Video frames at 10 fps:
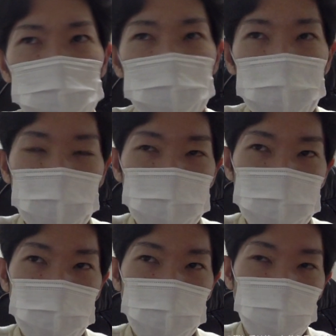回薬
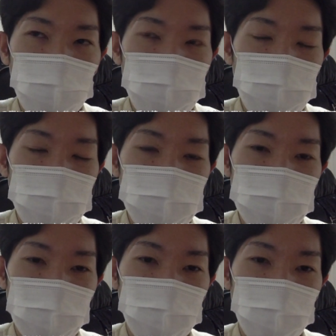ゼミ統一持ち
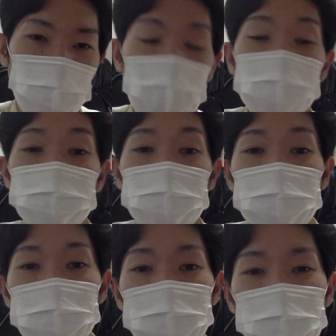3もある
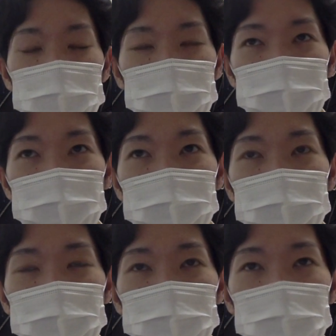し、
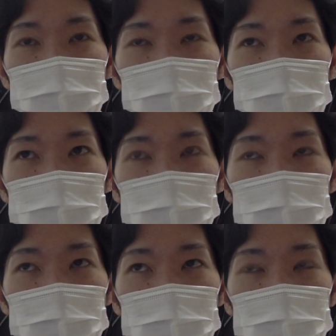で、まあ
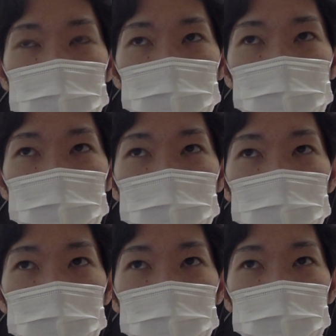年
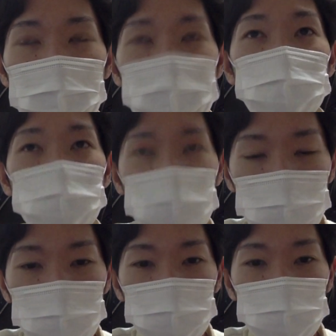末、
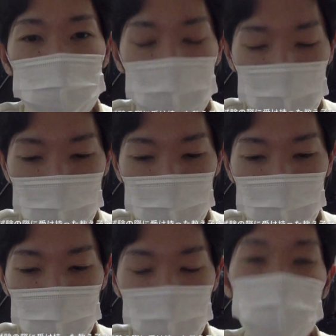
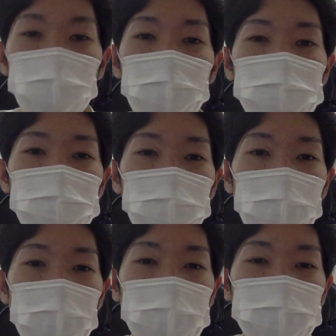えー、お正月等
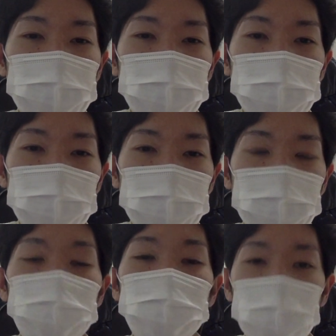が入って
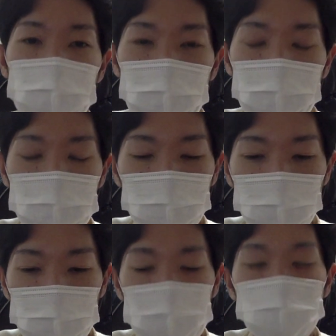くるので、まあ、ちょっと
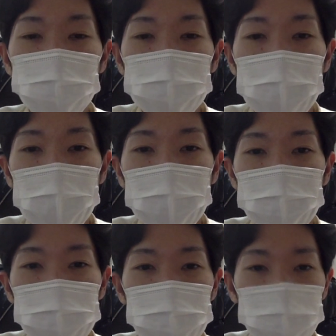多少だらけ
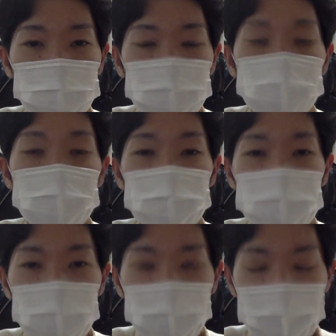てしまう期間ですね。